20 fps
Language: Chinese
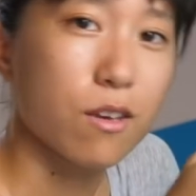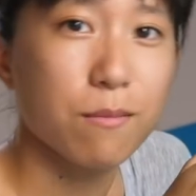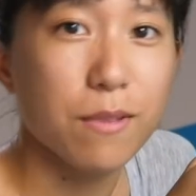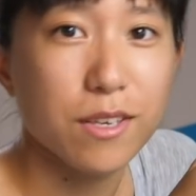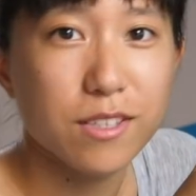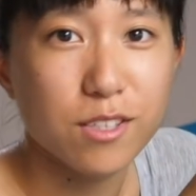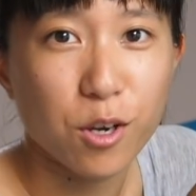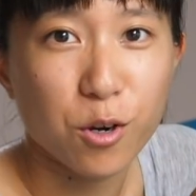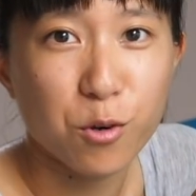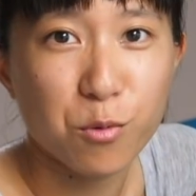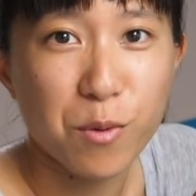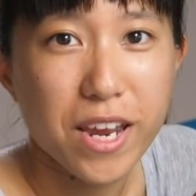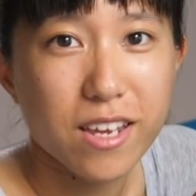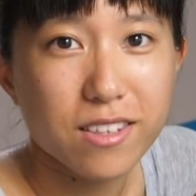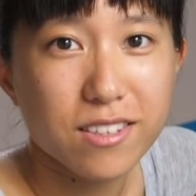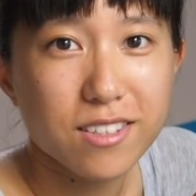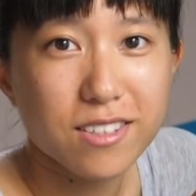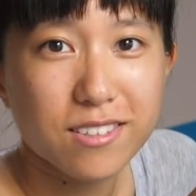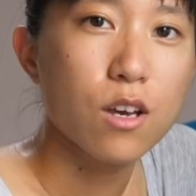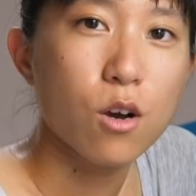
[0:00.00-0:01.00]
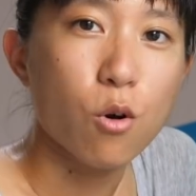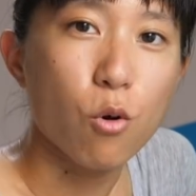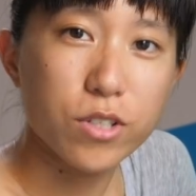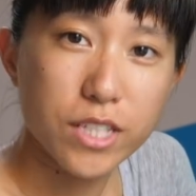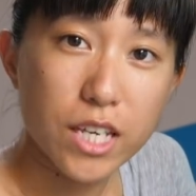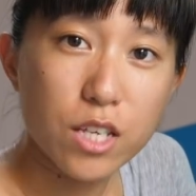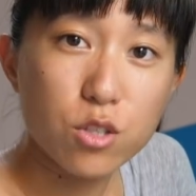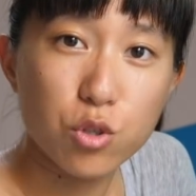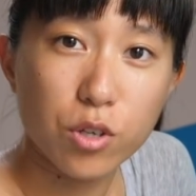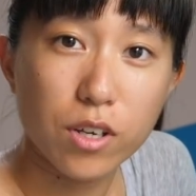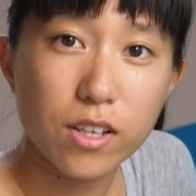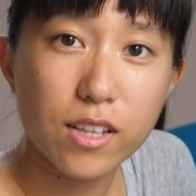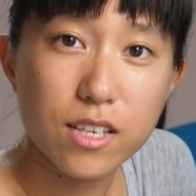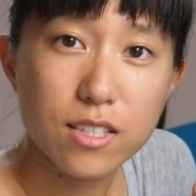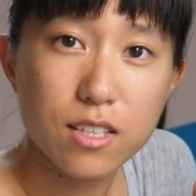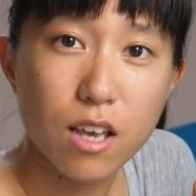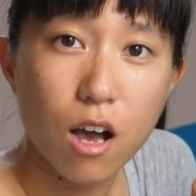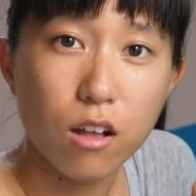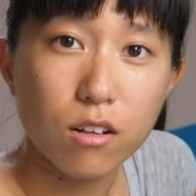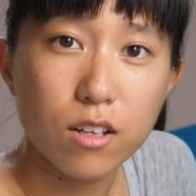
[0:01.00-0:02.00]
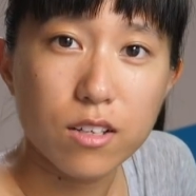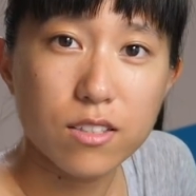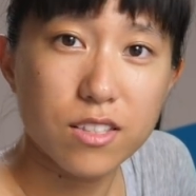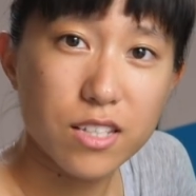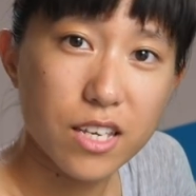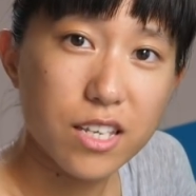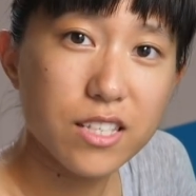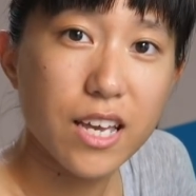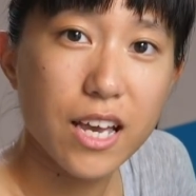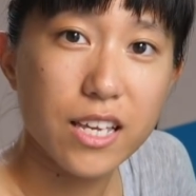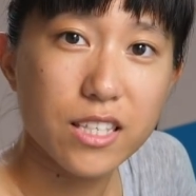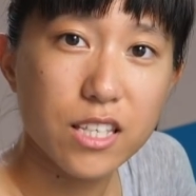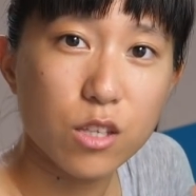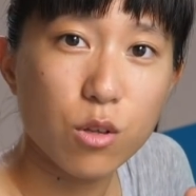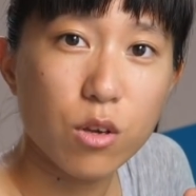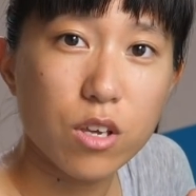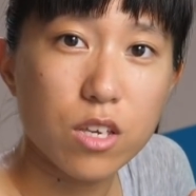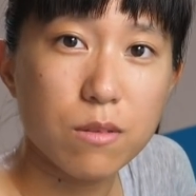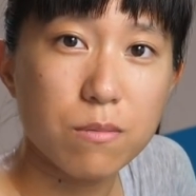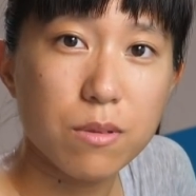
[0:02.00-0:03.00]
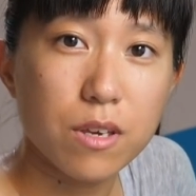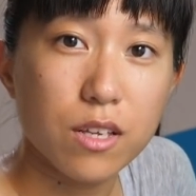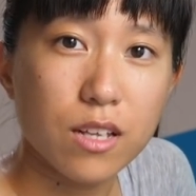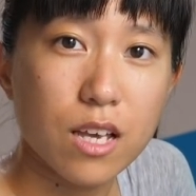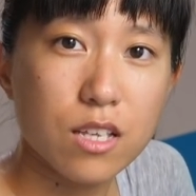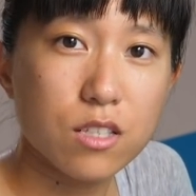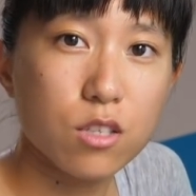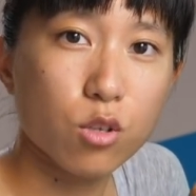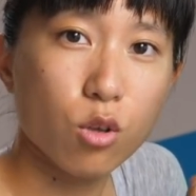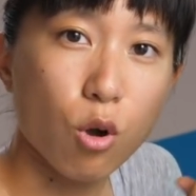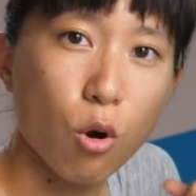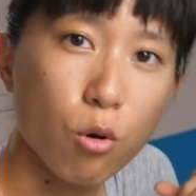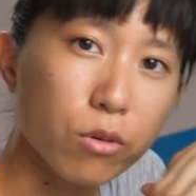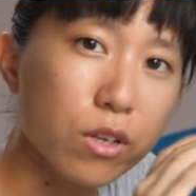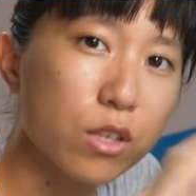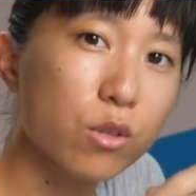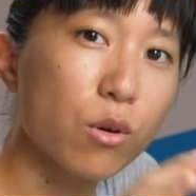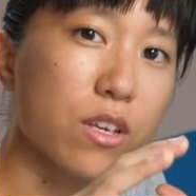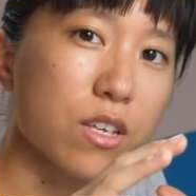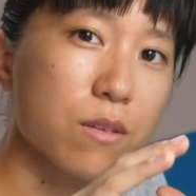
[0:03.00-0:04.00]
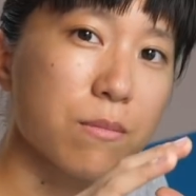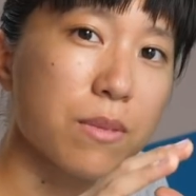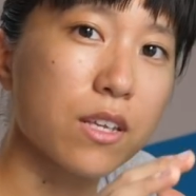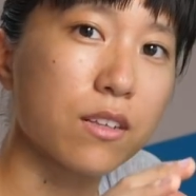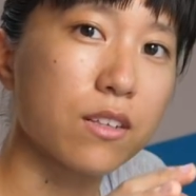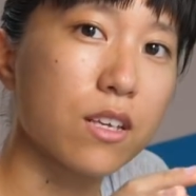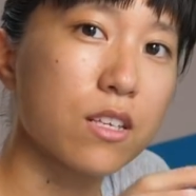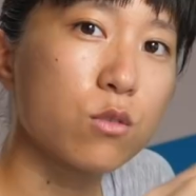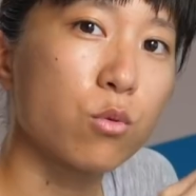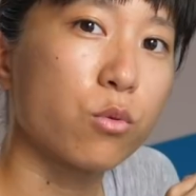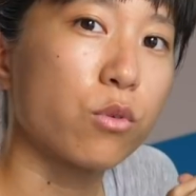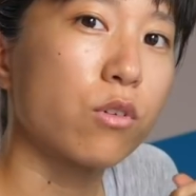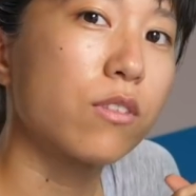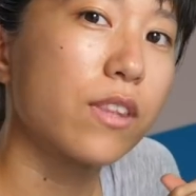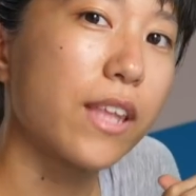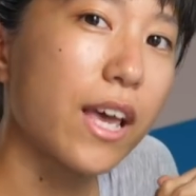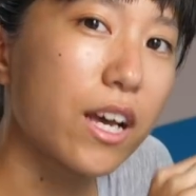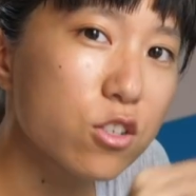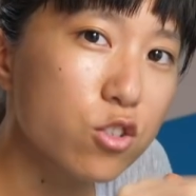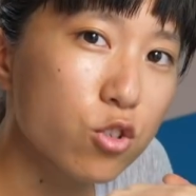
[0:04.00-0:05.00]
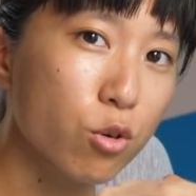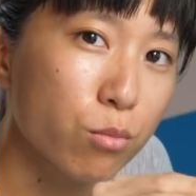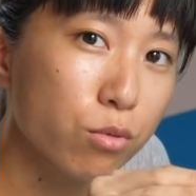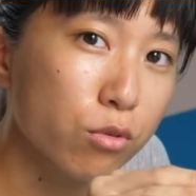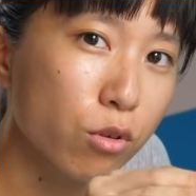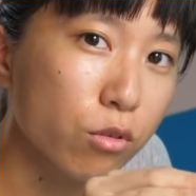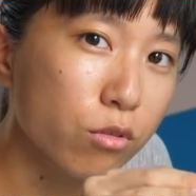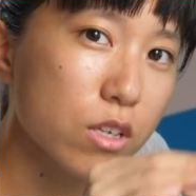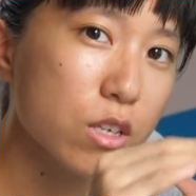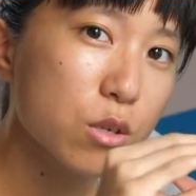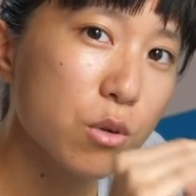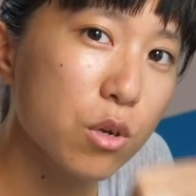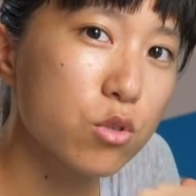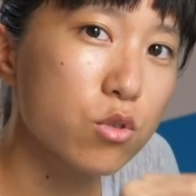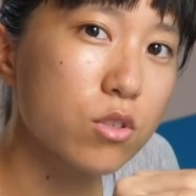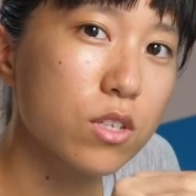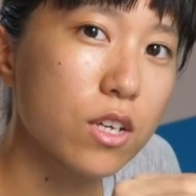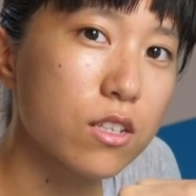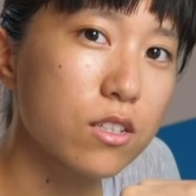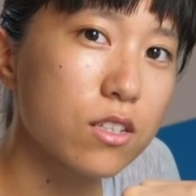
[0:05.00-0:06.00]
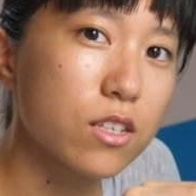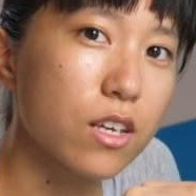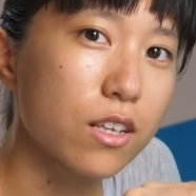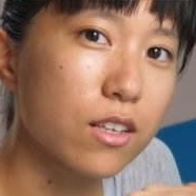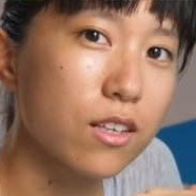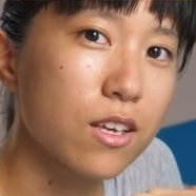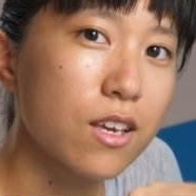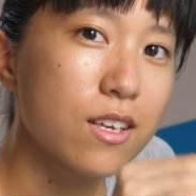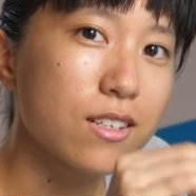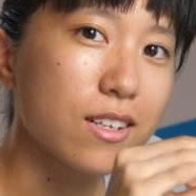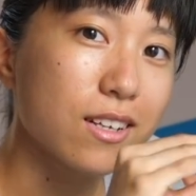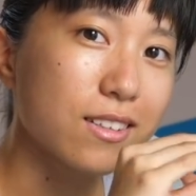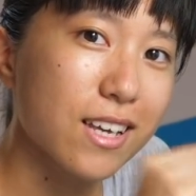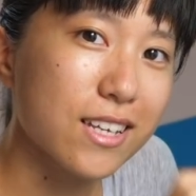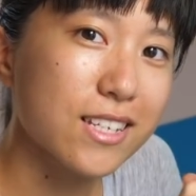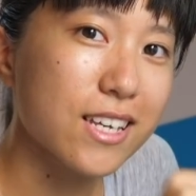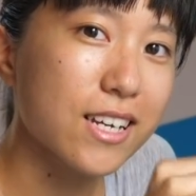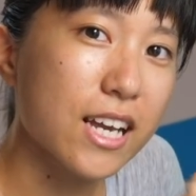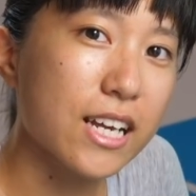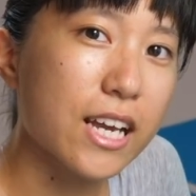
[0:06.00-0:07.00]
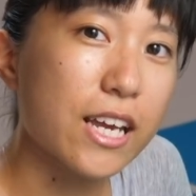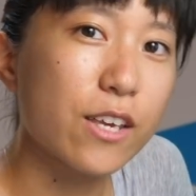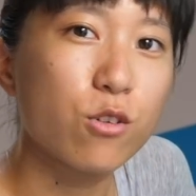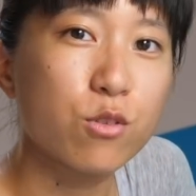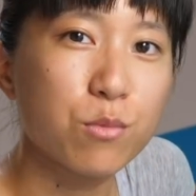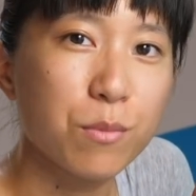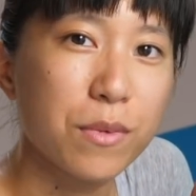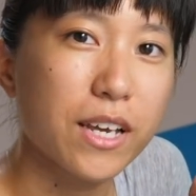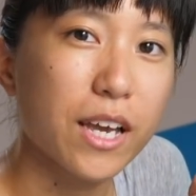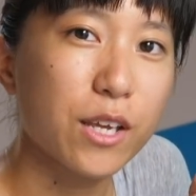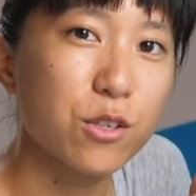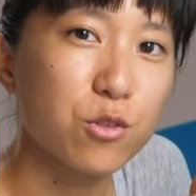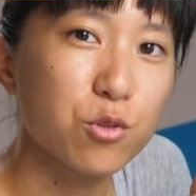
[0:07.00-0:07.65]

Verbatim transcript: 变成 Great。我先举个例子好了，接下来这段影片它是同一段影片，但是我用两首不同音乐去呈现，让大家看看有什么感